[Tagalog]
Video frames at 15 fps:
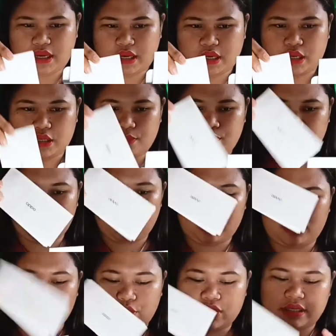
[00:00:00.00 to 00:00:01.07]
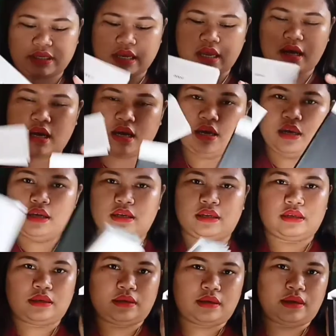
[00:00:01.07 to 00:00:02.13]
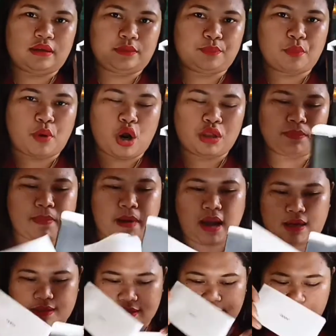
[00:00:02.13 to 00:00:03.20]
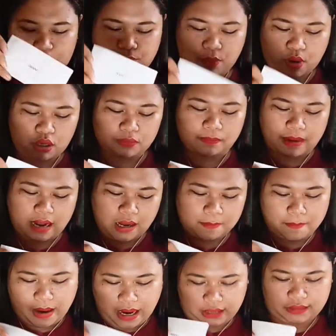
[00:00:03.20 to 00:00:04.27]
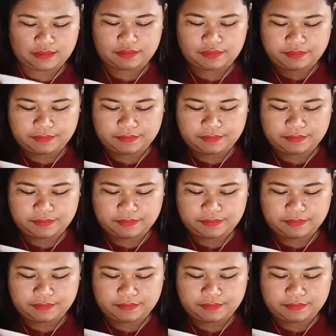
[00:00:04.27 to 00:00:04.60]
Yes, Manual sa small box, small black box.